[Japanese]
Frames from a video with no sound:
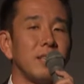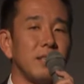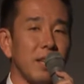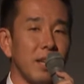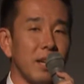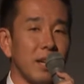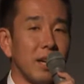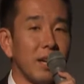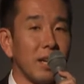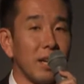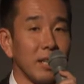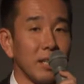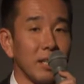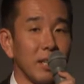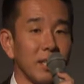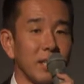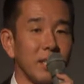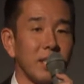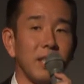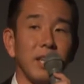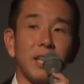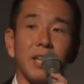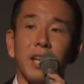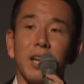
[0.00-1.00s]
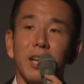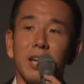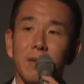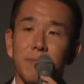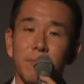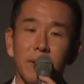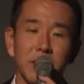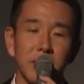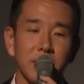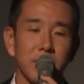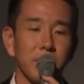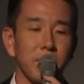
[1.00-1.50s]
点挙げさせていただき
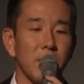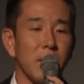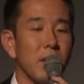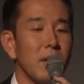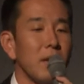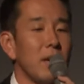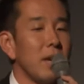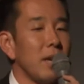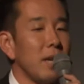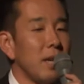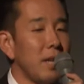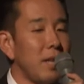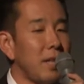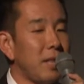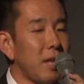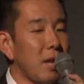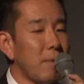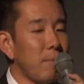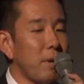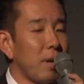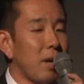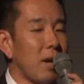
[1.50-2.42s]
ます1点目